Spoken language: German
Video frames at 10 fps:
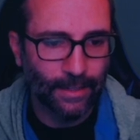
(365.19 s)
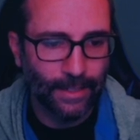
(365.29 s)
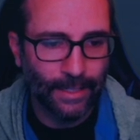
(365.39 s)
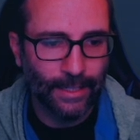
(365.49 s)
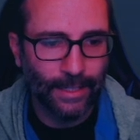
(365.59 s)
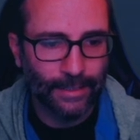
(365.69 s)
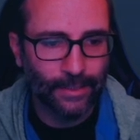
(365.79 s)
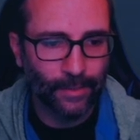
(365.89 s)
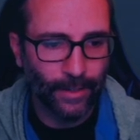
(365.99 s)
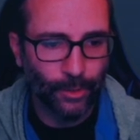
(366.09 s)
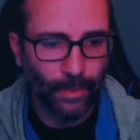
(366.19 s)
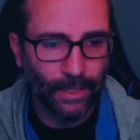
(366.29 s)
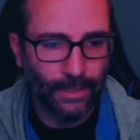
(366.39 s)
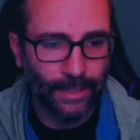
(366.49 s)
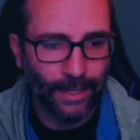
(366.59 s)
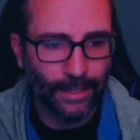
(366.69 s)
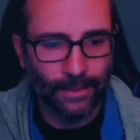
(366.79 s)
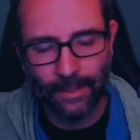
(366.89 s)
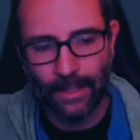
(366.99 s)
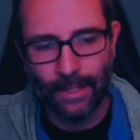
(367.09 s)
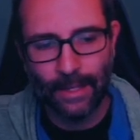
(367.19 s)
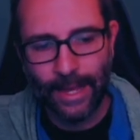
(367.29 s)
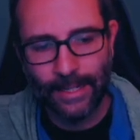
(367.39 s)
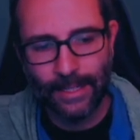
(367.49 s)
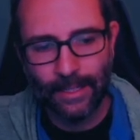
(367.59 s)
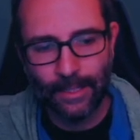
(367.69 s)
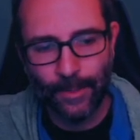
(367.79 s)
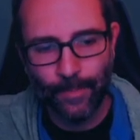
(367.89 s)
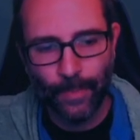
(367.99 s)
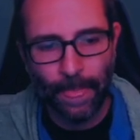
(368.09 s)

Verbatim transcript: die jetzt zwei Spiele gegen andere,